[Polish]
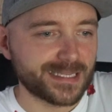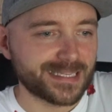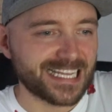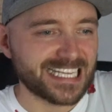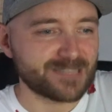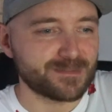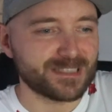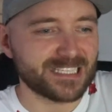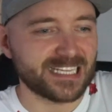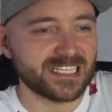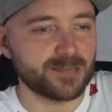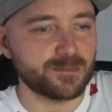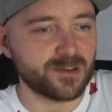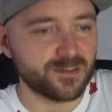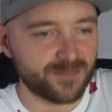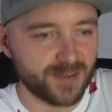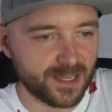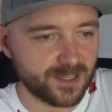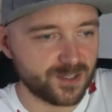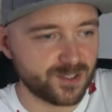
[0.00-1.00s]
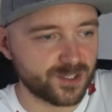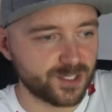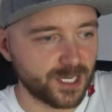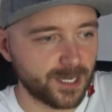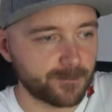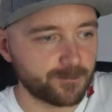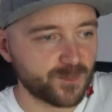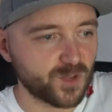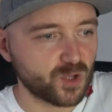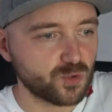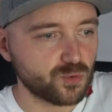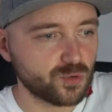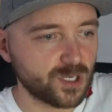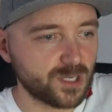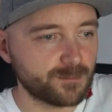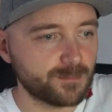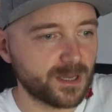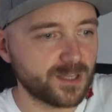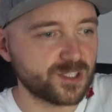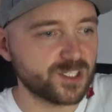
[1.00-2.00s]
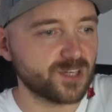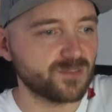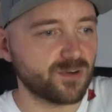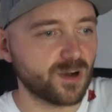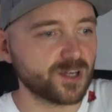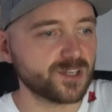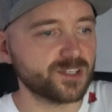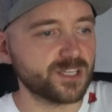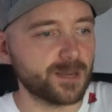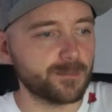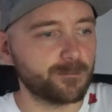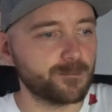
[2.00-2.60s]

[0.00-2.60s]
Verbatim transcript: na specjalnym evencie, który będzie właśnie